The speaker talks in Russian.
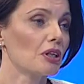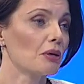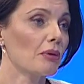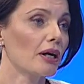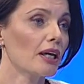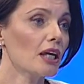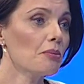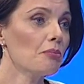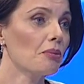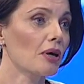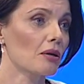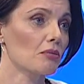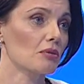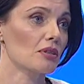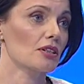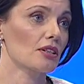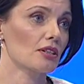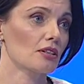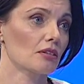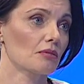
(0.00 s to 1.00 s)
на моей
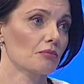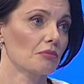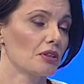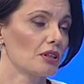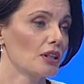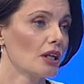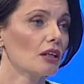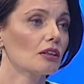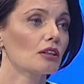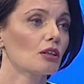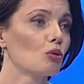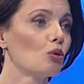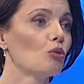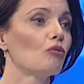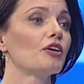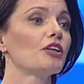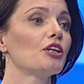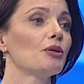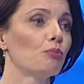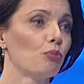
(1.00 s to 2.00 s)
памяти, я
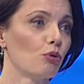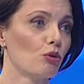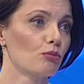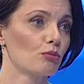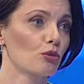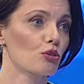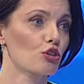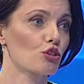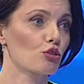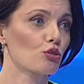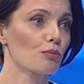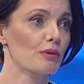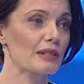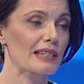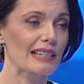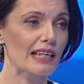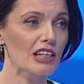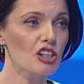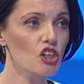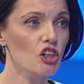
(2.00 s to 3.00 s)
такого не помню, чтобы за